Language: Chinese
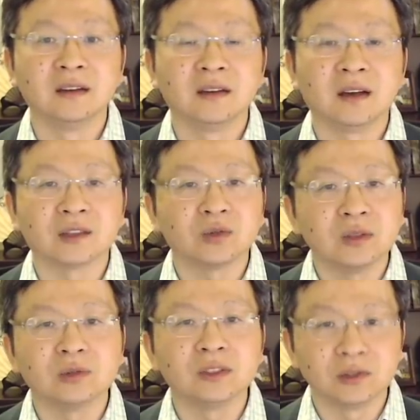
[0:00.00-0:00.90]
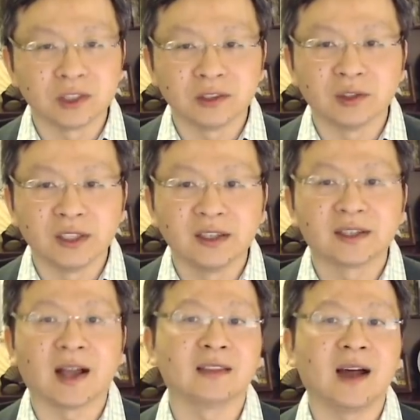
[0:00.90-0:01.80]
啊，最多就是有一个
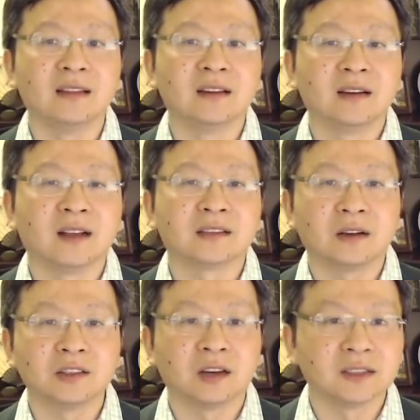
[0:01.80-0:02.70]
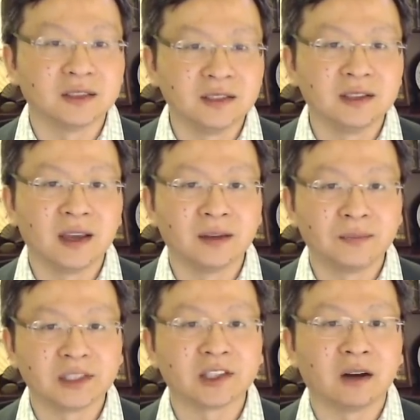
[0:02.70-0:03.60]
感叹啊，早晓得今
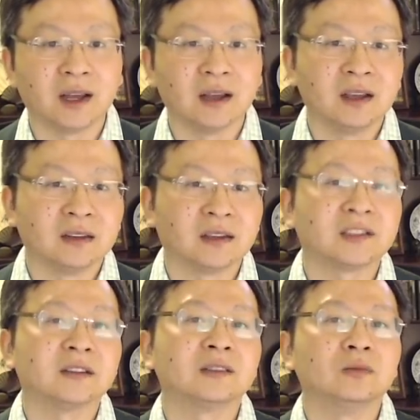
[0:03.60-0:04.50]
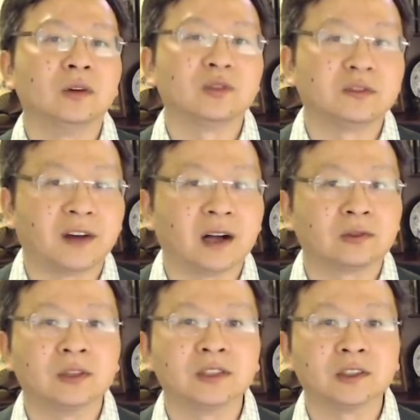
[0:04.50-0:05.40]
天被烧了。那上次我去法
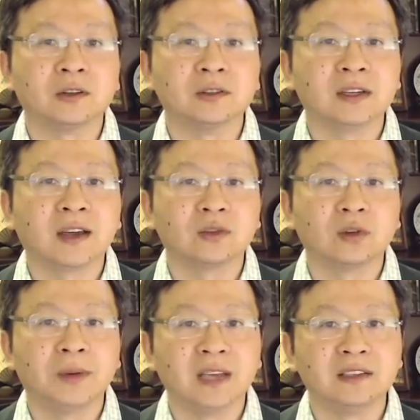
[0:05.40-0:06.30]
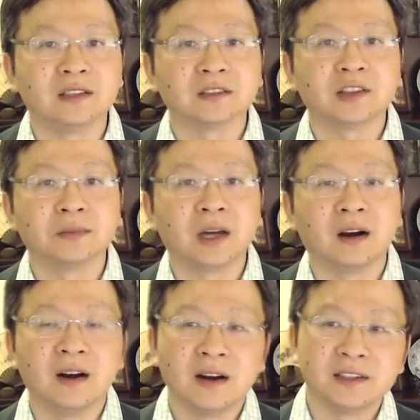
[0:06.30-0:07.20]
国的时候，应该多拍几张照片
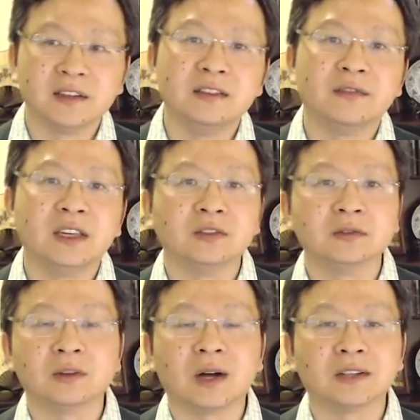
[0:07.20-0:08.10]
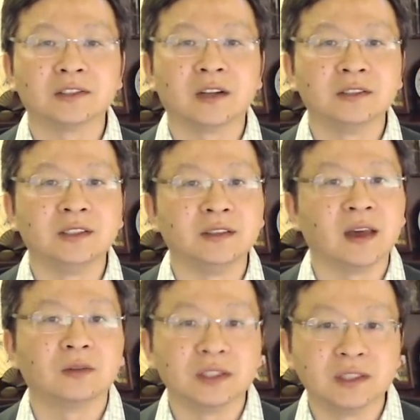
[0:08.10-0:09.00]
儿。这一维修的话，至少几
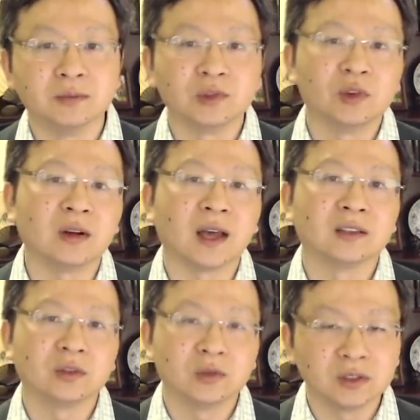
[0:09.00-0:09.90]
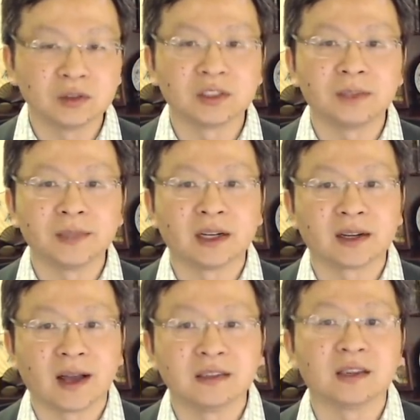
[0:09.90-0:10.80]
年我进不去了。最多就是这么个
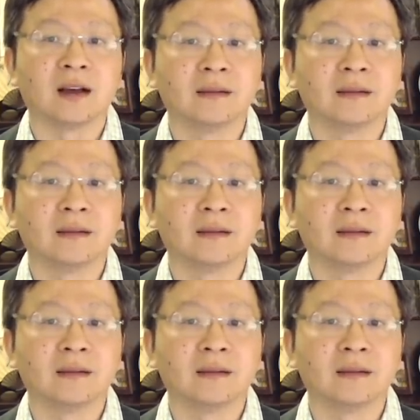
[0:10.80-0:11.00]
感想，